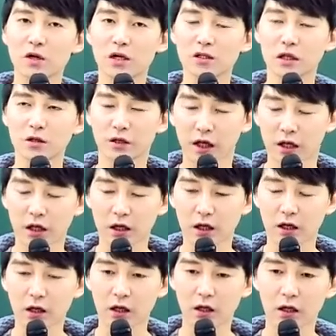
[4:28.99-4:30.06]

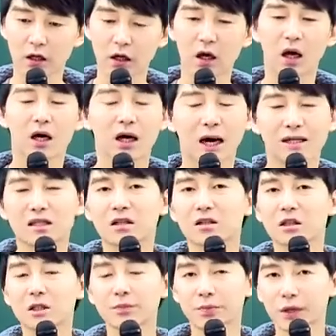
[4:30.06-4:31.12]
학생들이 가장
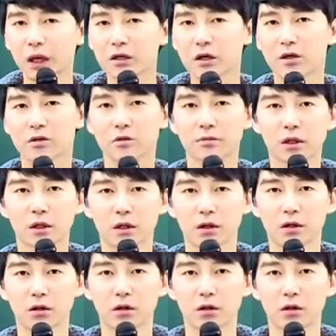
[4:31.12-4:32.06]
큰 피해자였습니다.